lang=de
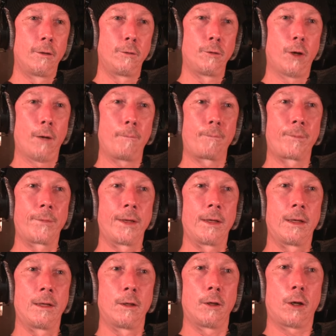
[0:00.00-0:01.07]
ja.
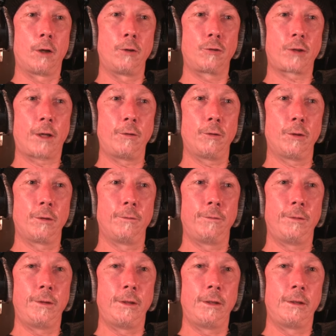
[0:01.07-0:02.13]
Also ich scheint
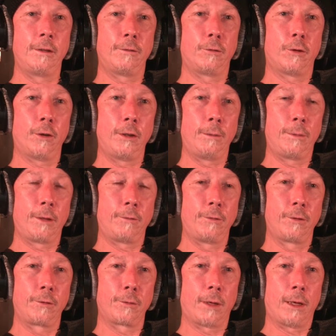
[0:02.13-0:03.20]
irgendwie eine Vorliebe
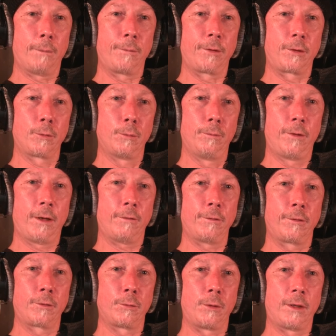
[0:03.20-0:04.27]
dafür zu haben, sich umwerfen
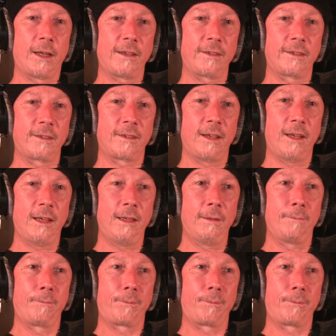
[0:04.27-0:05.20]
zu lassen.